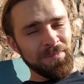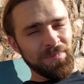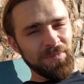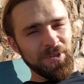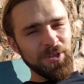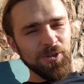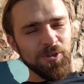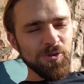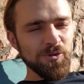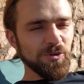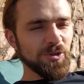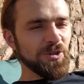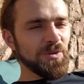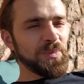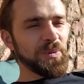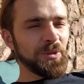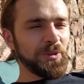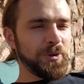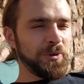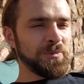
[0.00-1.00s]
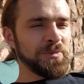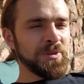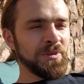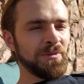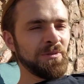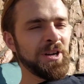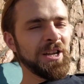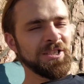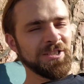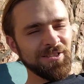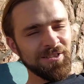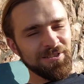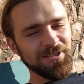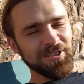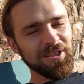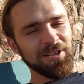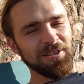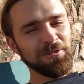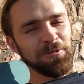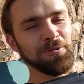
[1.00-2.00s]
Даже уже потом, неважно,
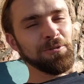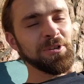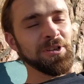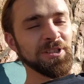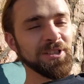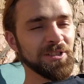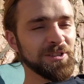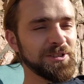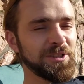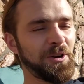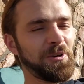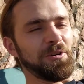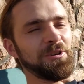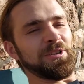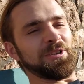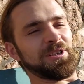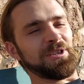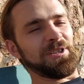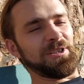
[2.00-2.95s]
залью этот ролик